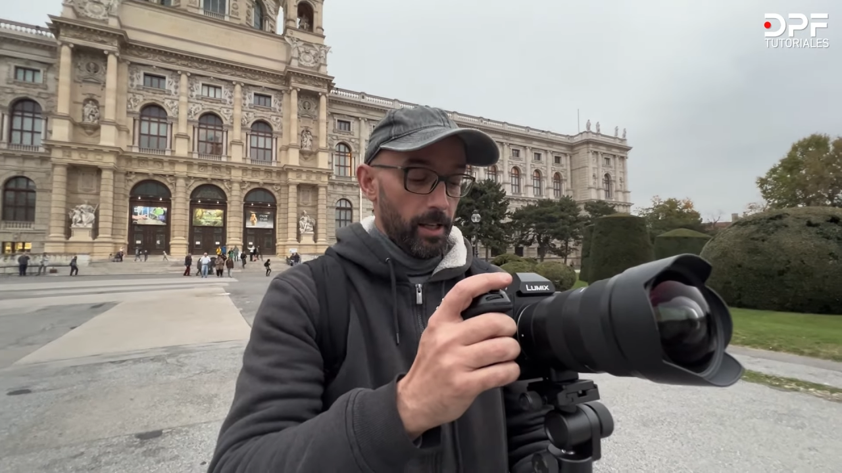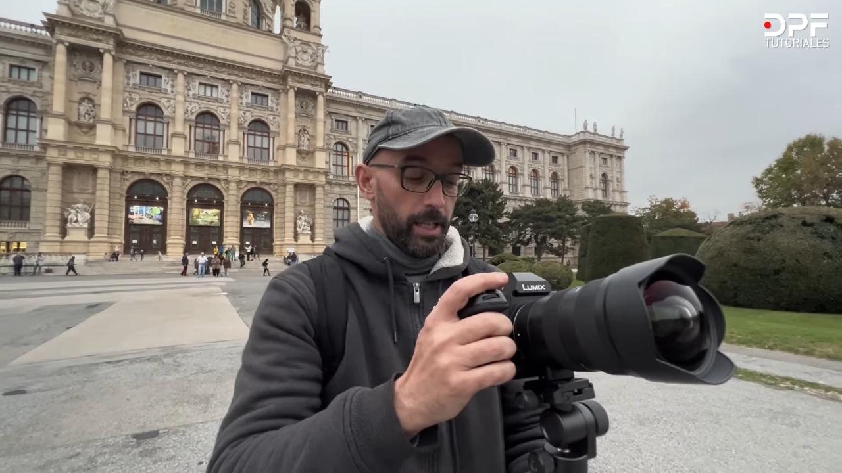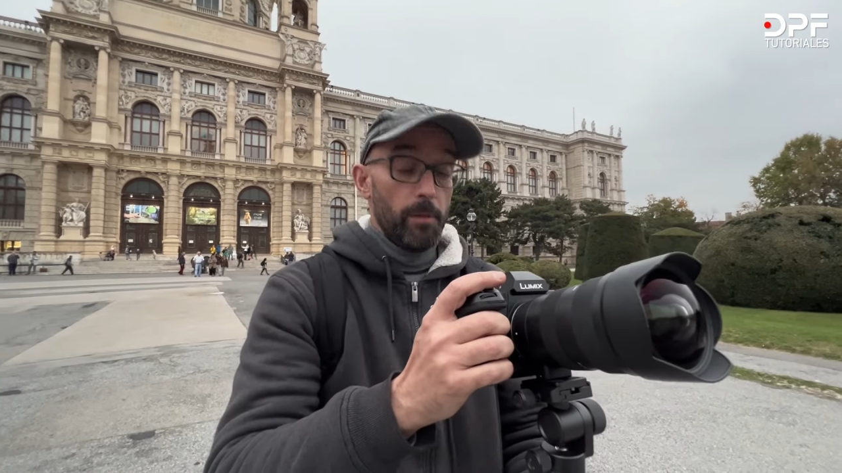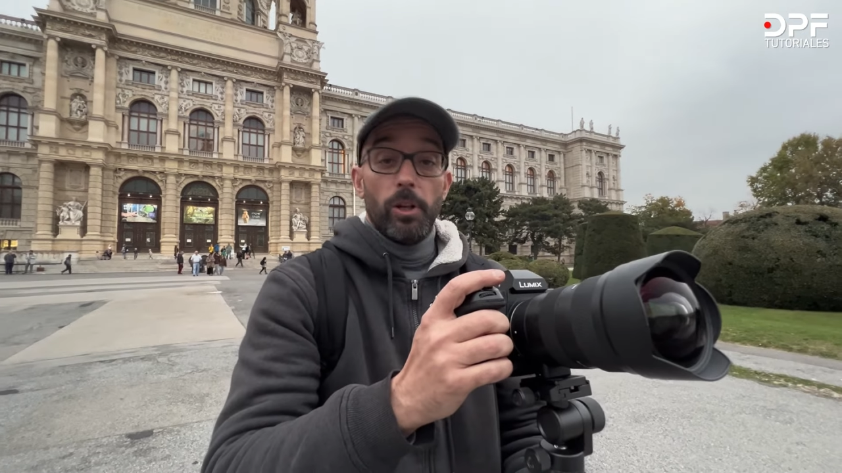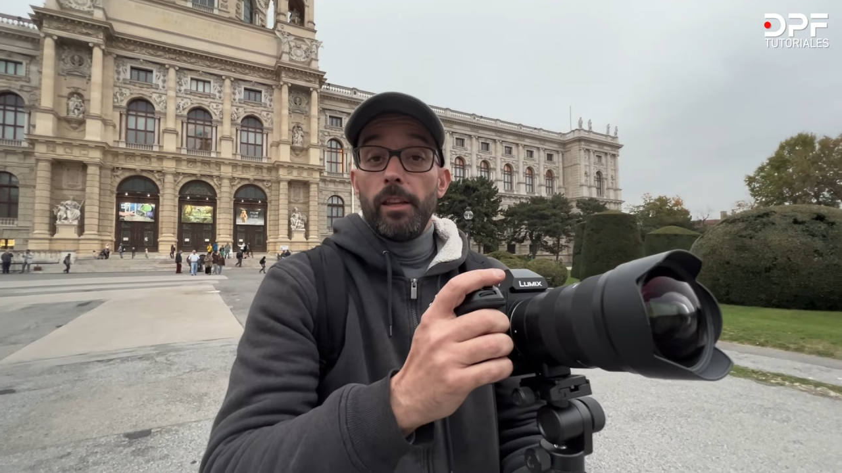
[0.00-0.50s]

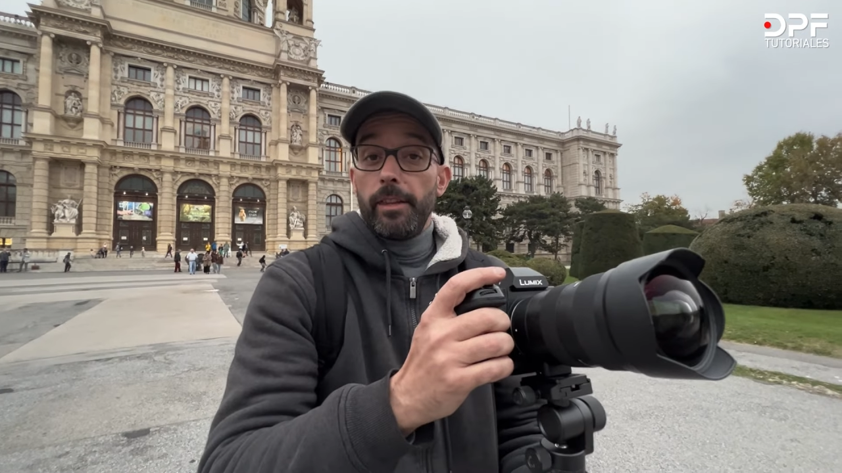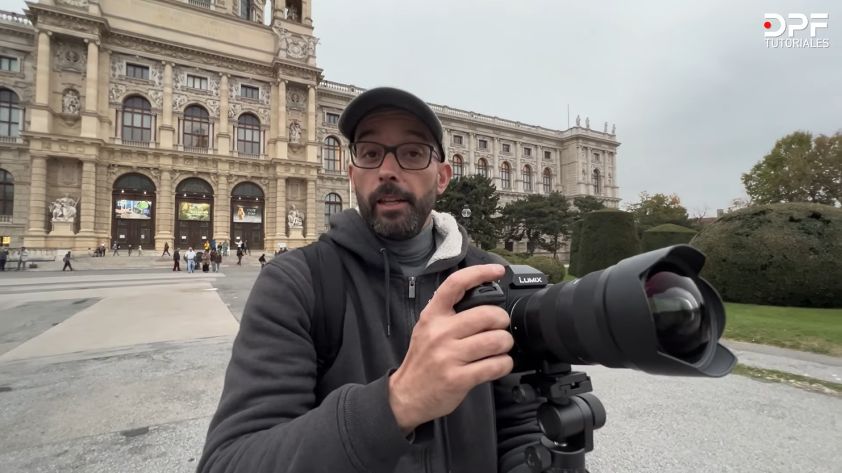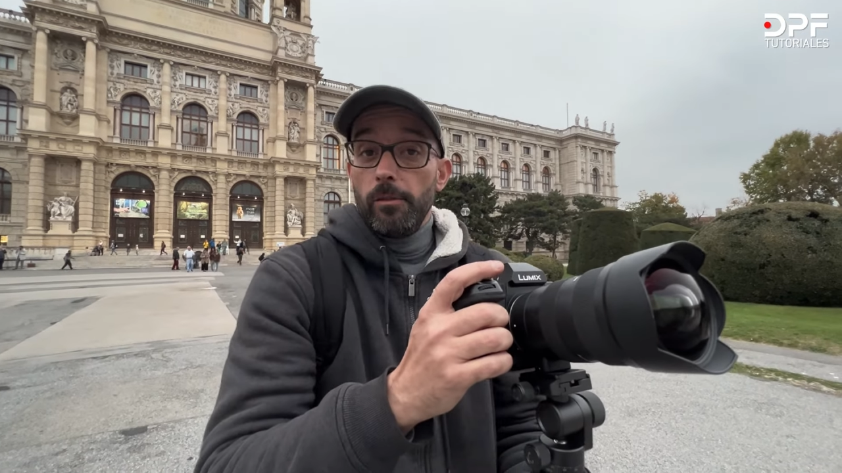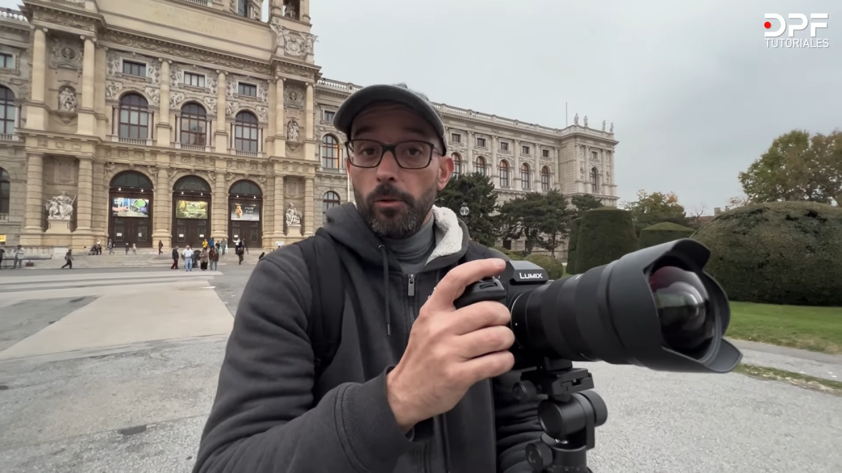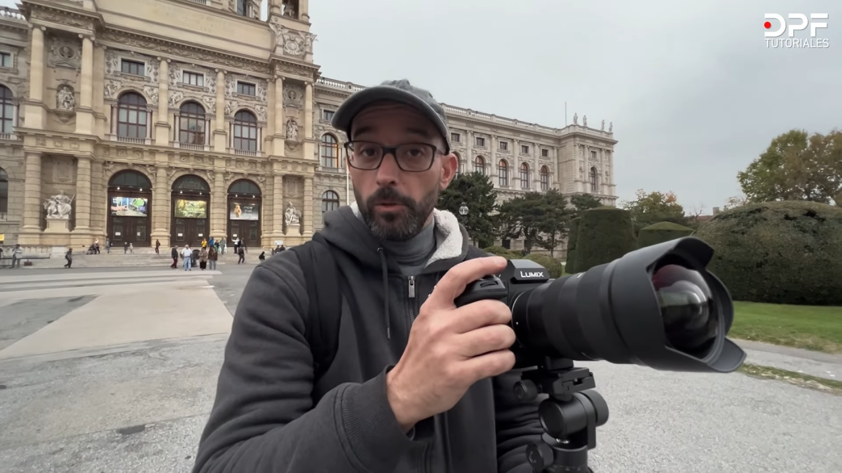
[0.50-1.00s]
y voy a
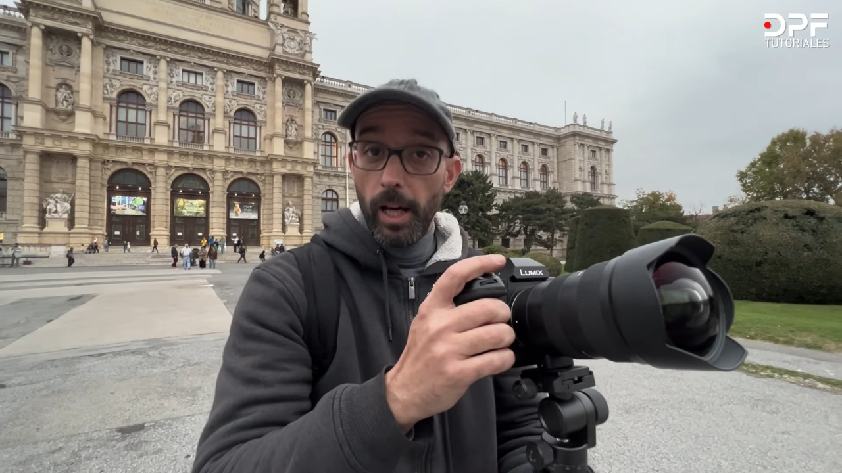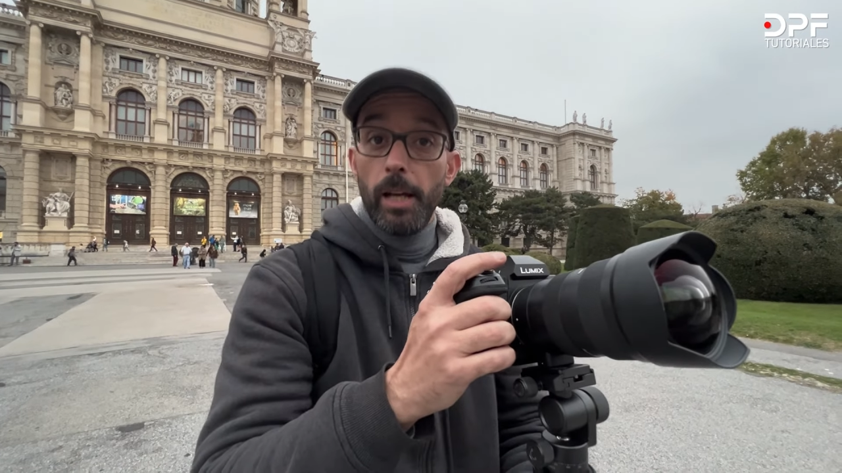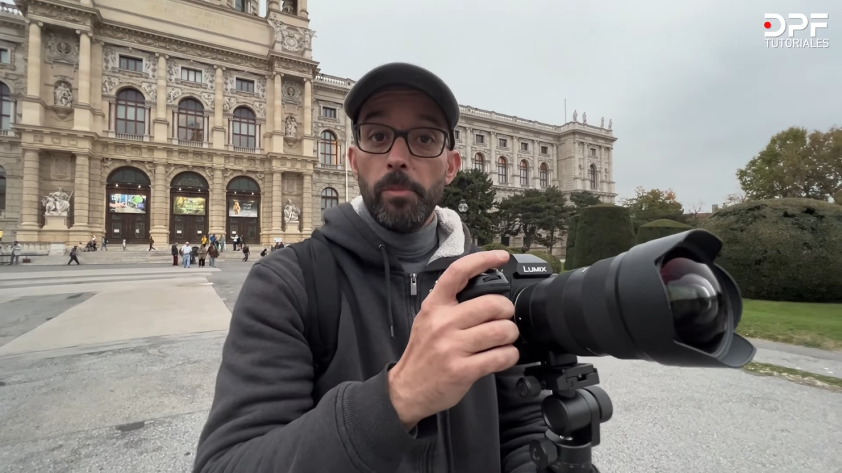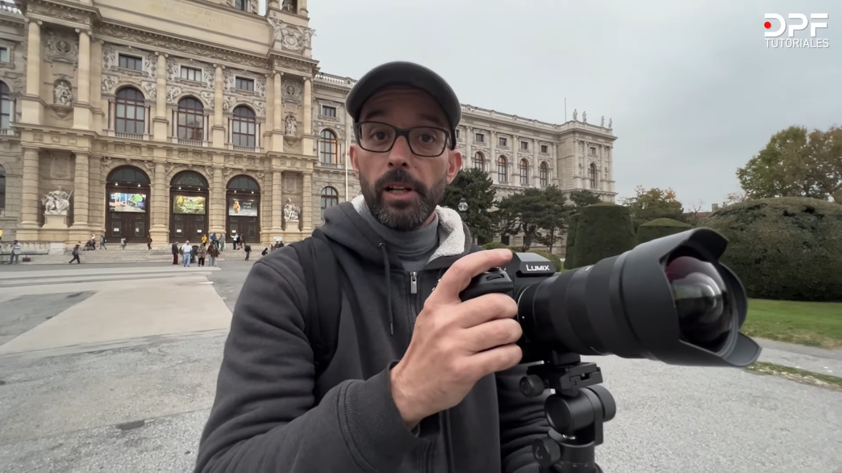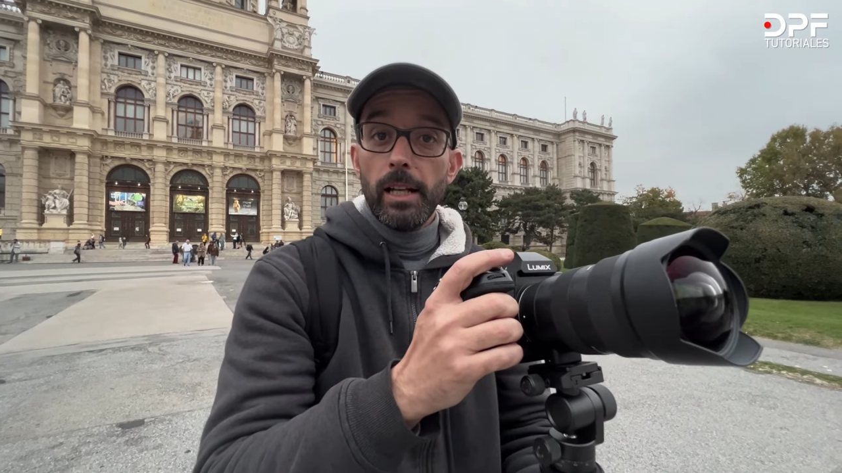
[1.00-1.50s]
hacer un
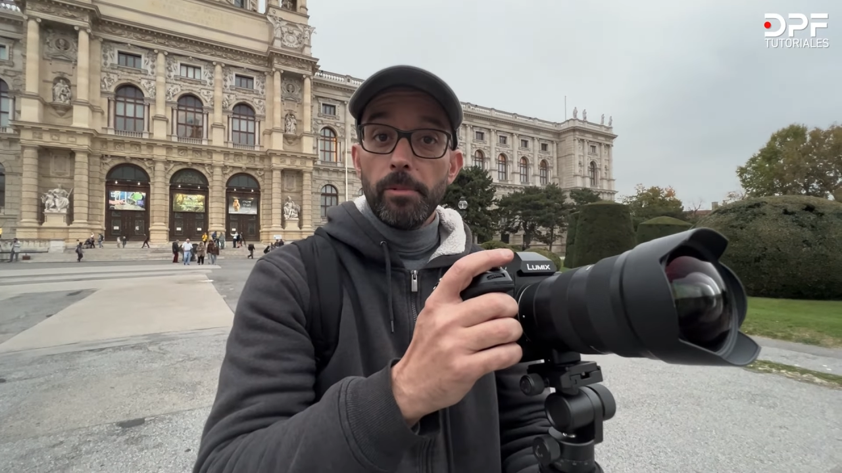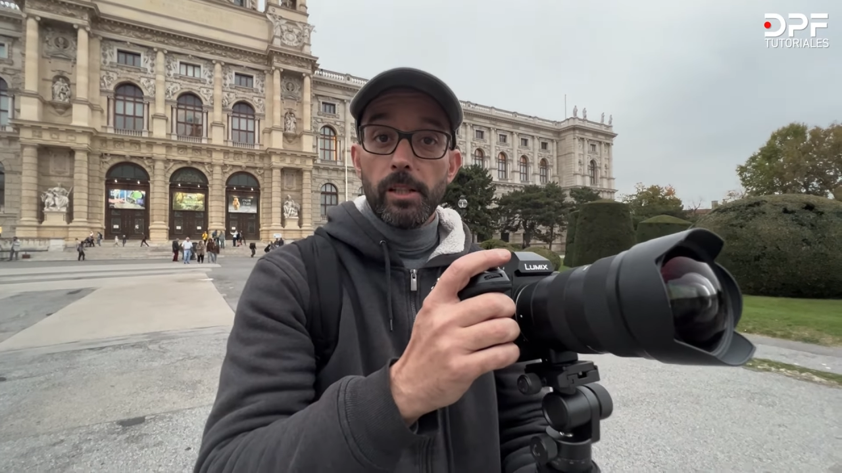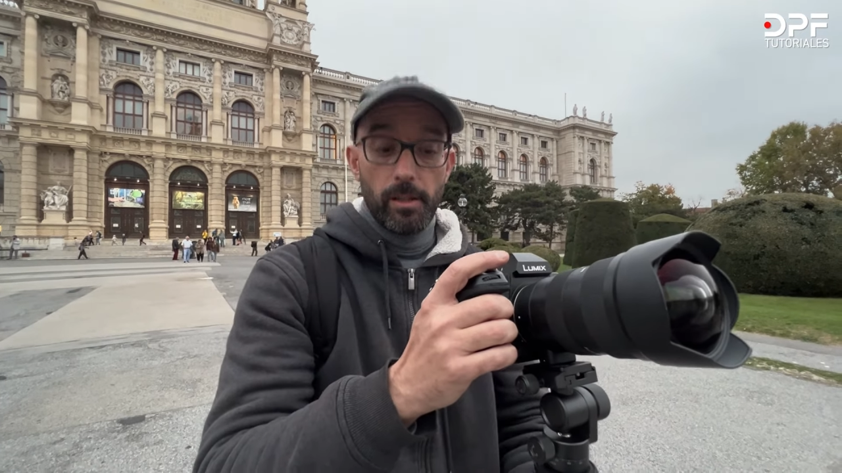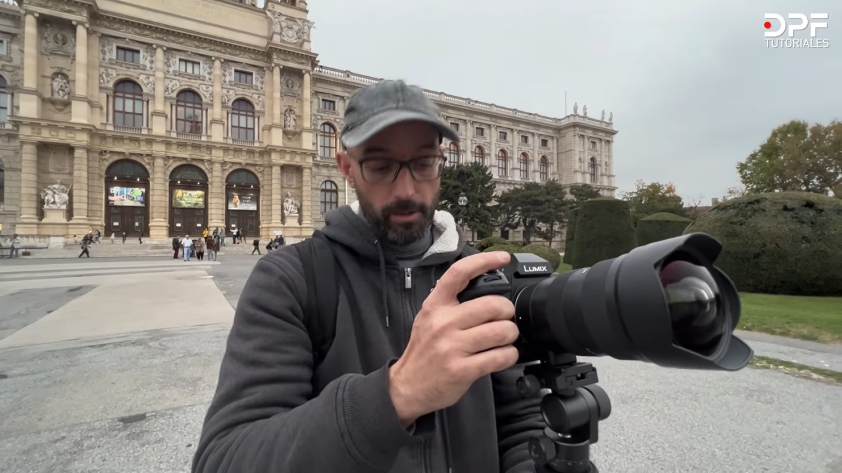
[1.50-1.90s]
hyperlapse